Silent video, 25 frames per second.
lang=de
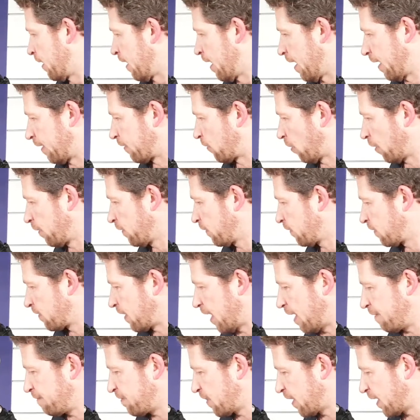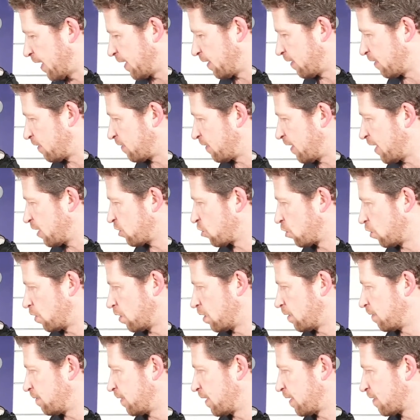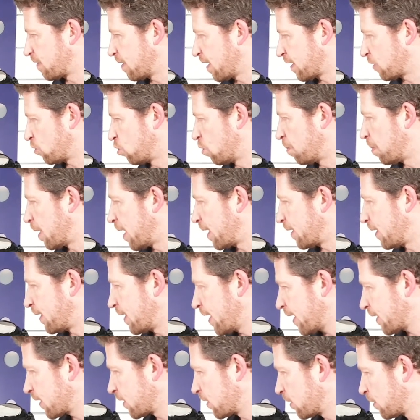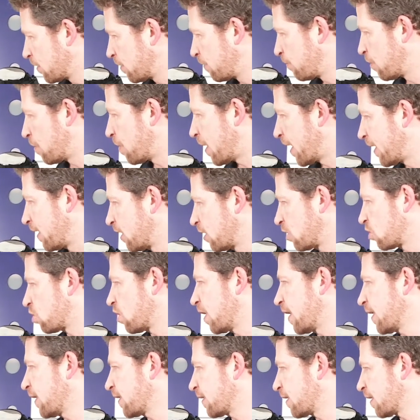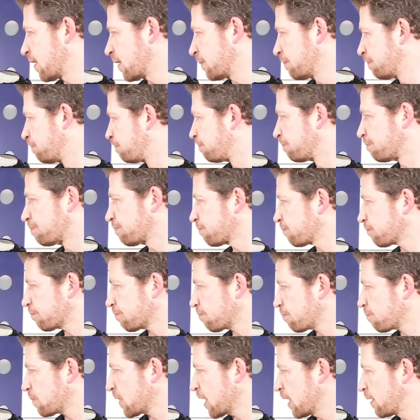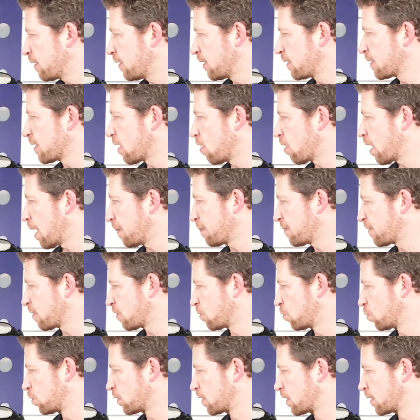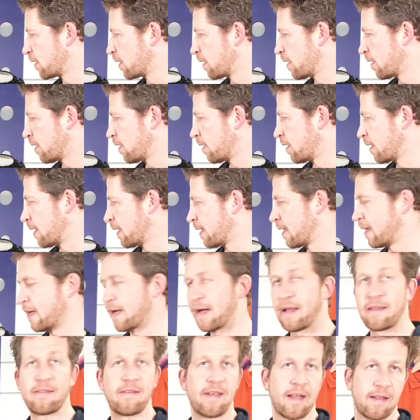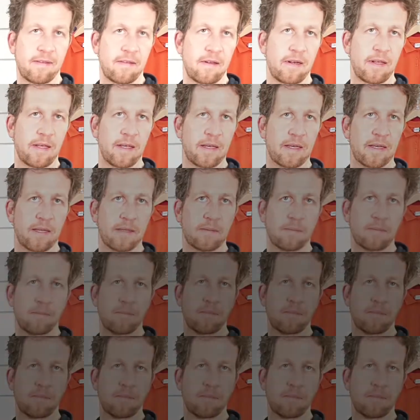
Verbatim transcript: Ansonsten einfach eine sehr schöne, wie gesagt, urbane Jacke für beide Geschlechter, die ich auch absolut ans Herz legen kann.